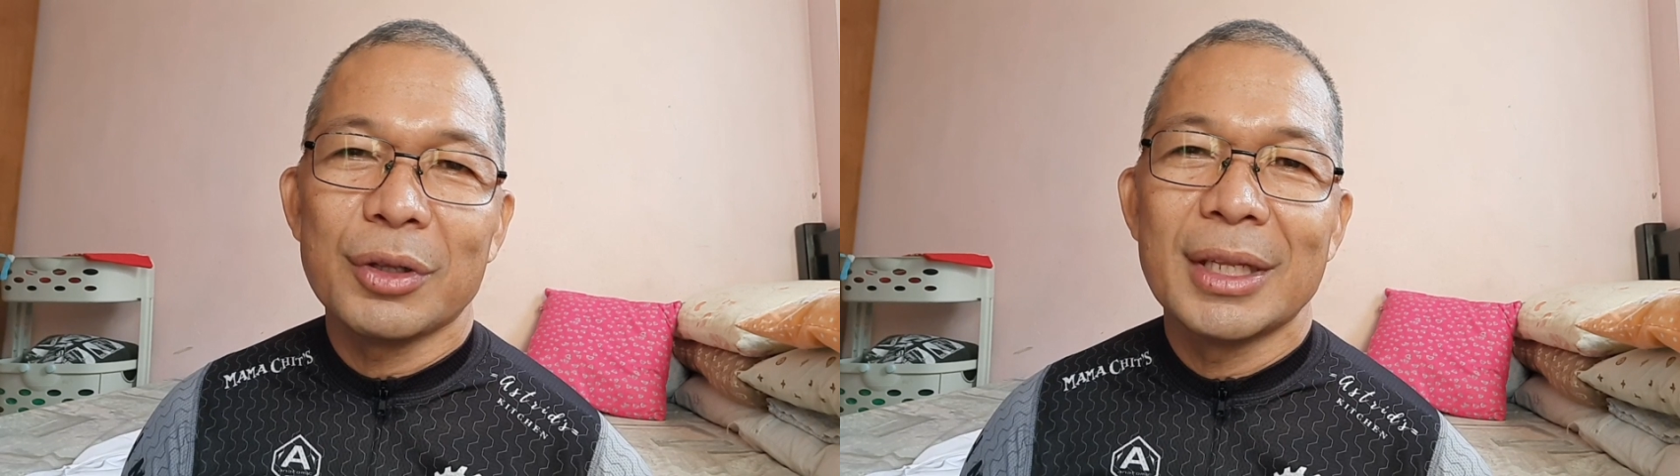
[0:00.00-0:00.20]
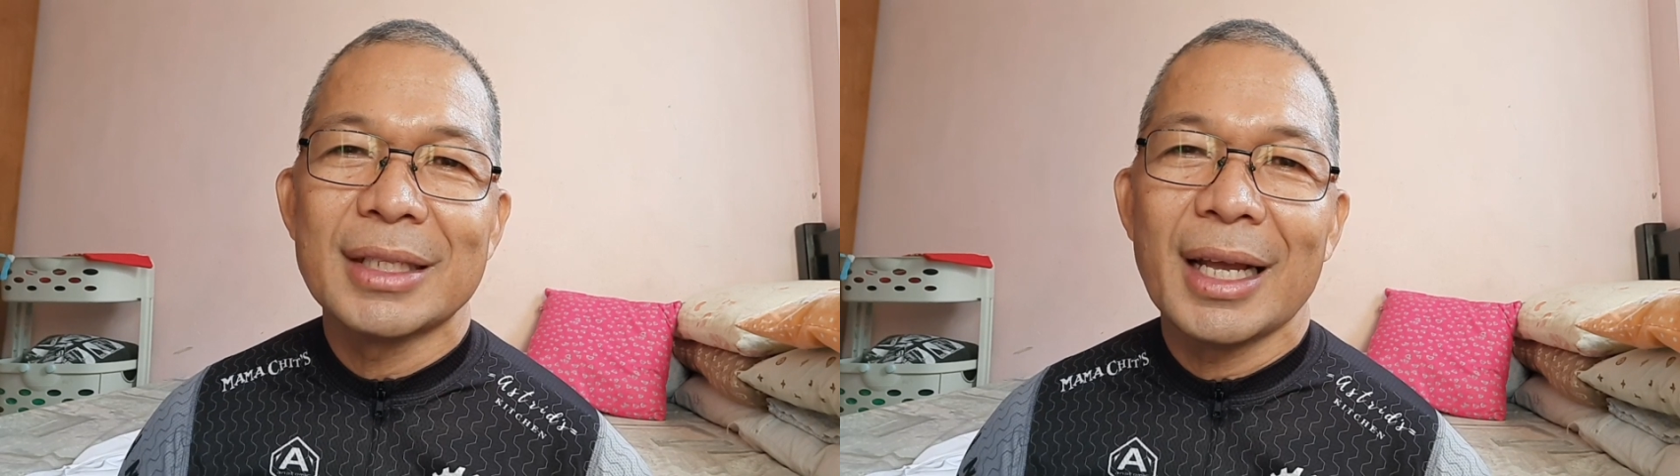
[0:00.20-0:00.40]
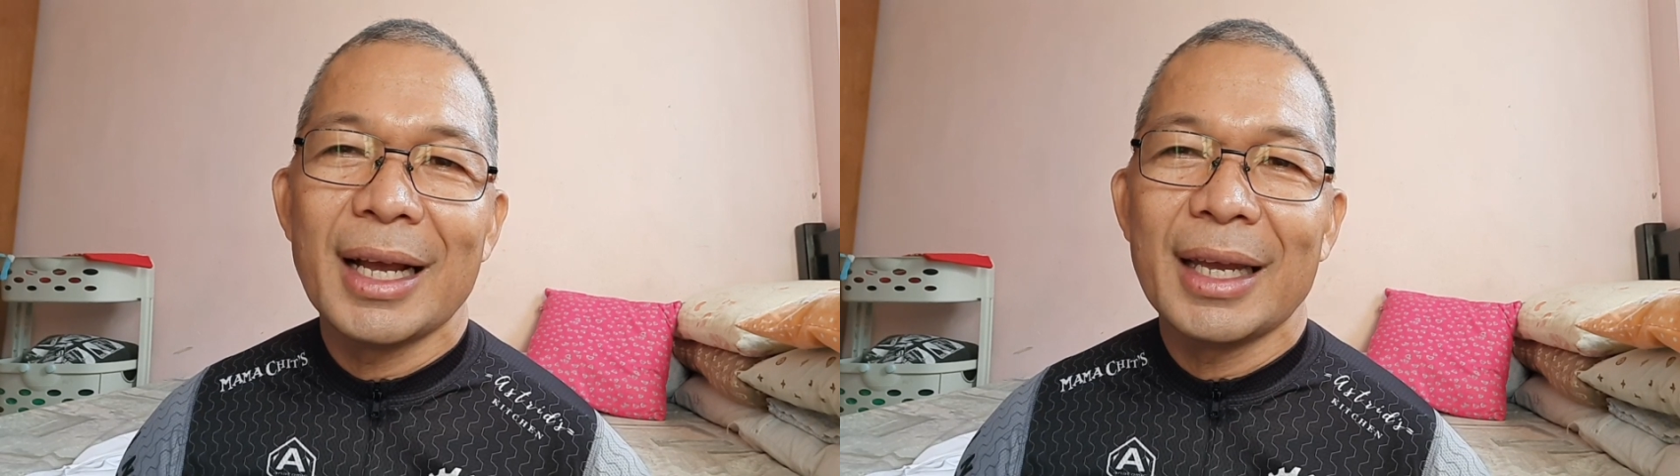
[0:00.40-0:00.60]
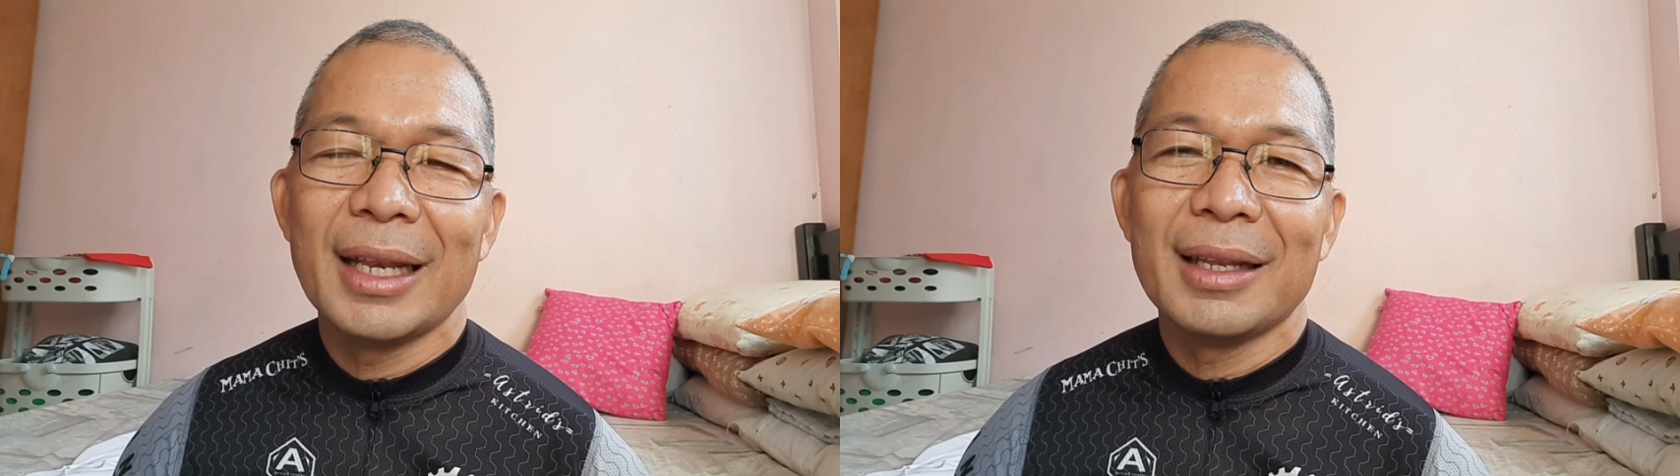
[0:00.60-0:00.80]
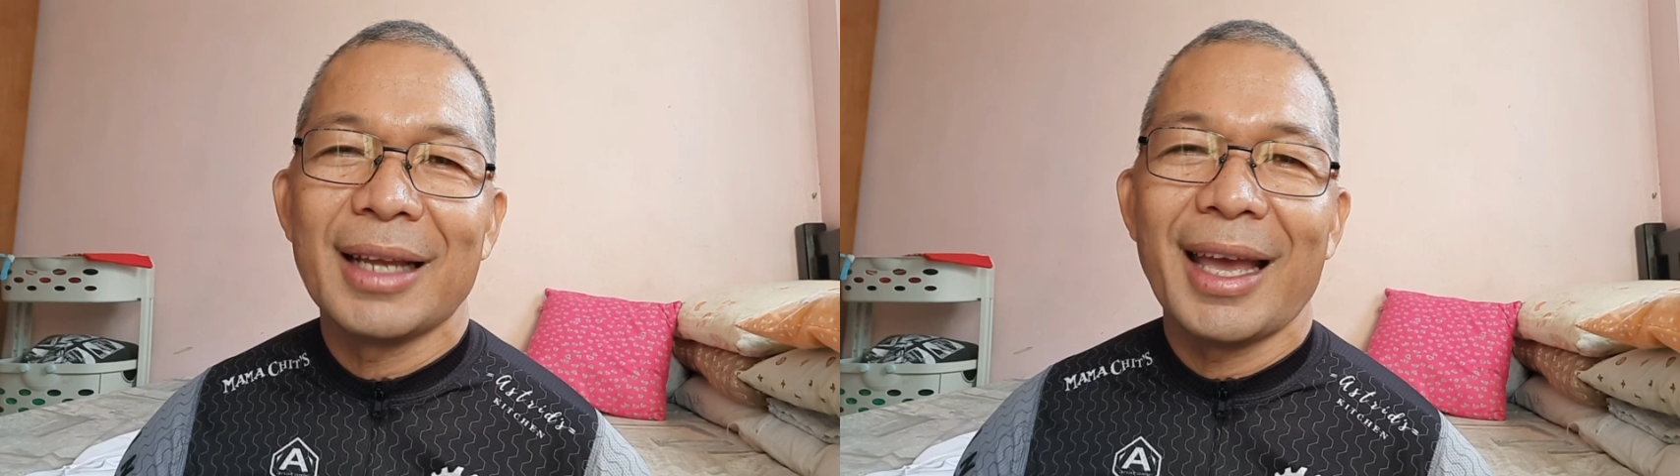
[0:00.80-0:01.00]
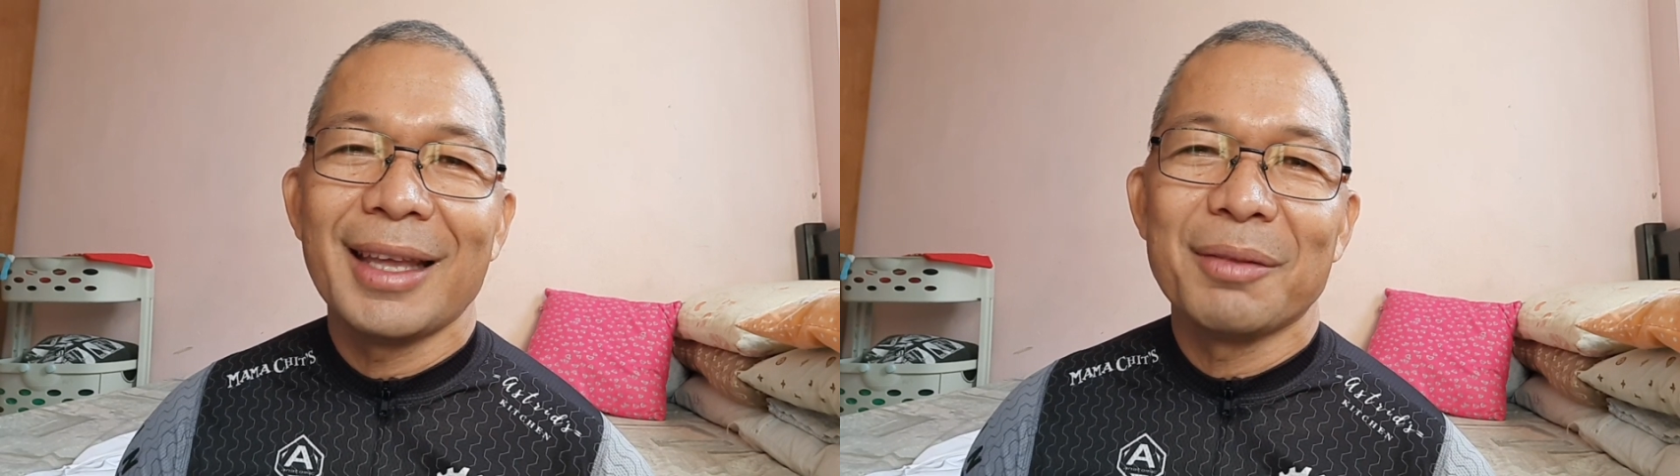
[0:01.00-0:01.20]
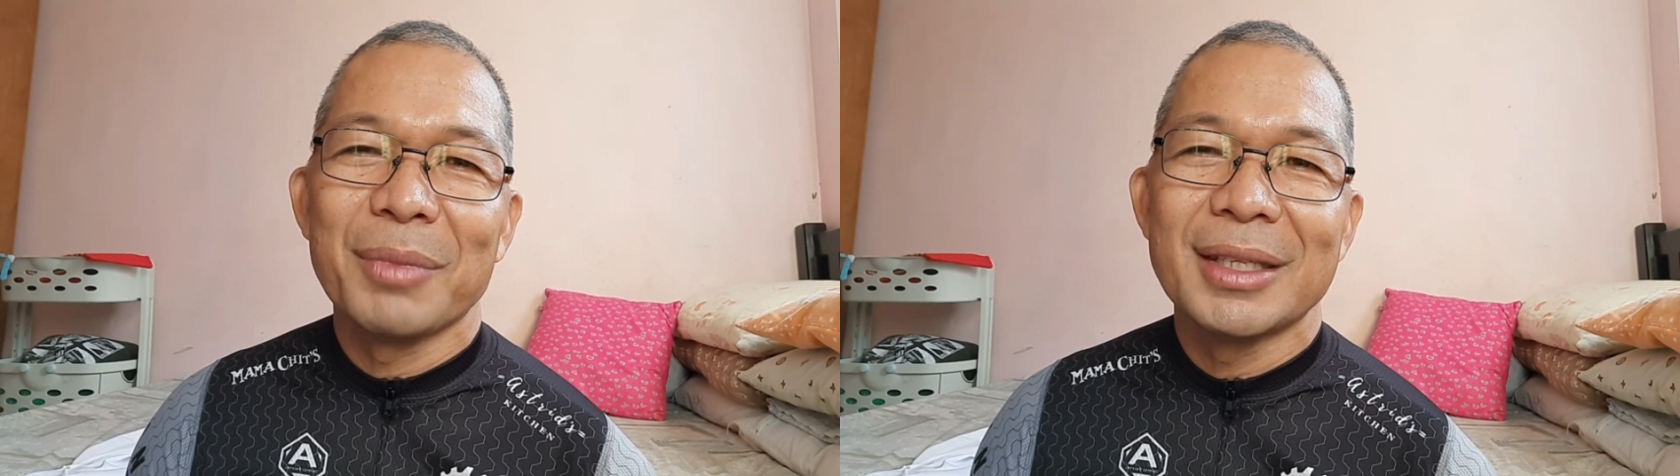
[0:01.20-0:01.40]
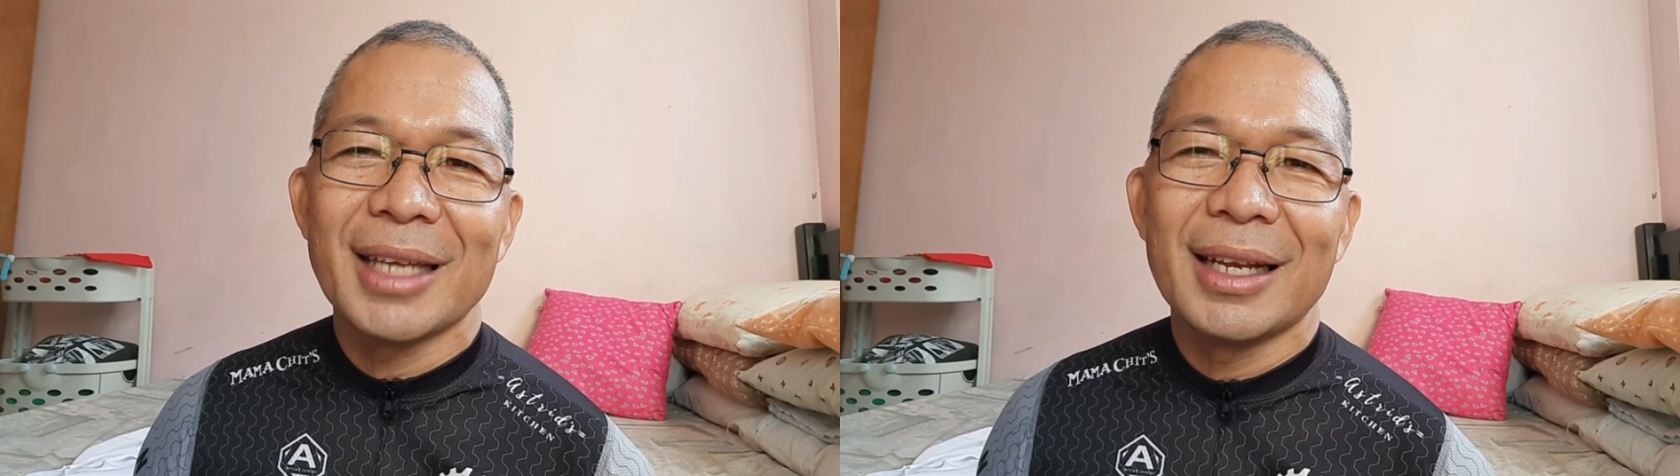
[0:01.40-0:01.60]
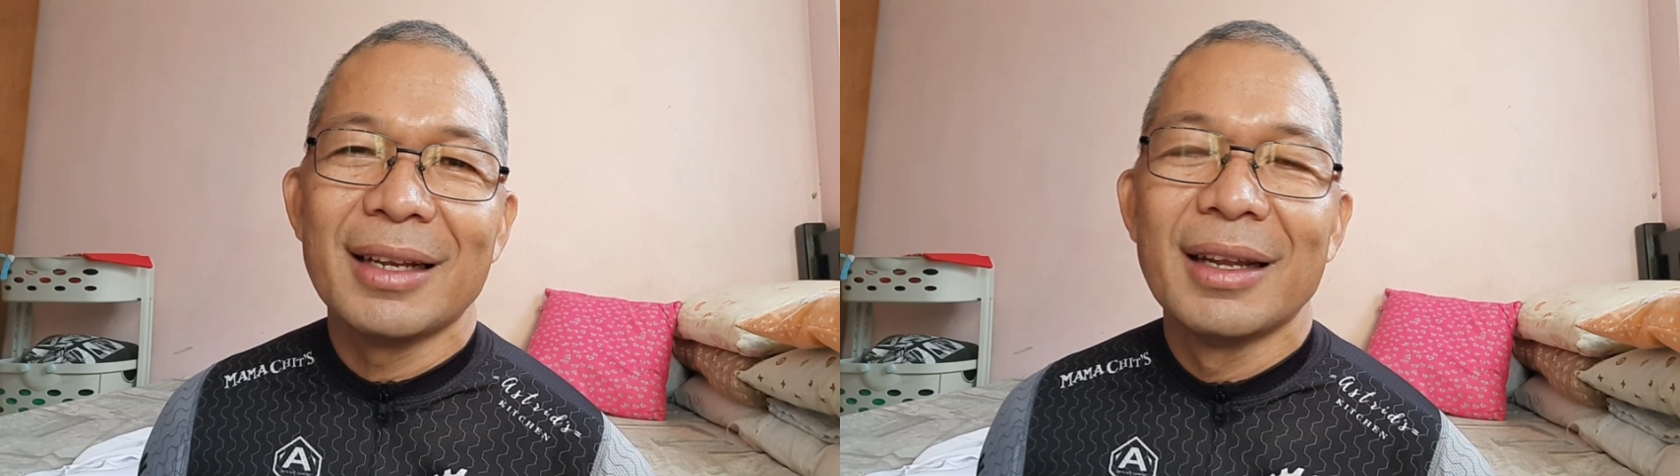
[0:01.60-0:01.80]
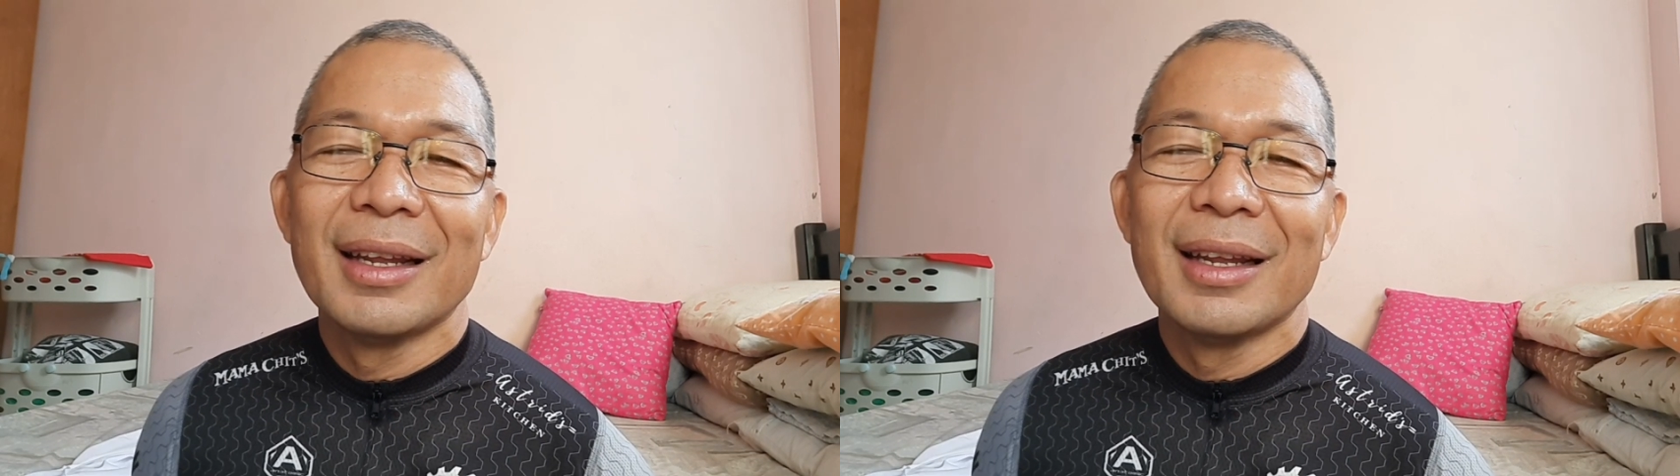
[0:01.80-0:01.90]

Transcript: din sa akin kahit minsan,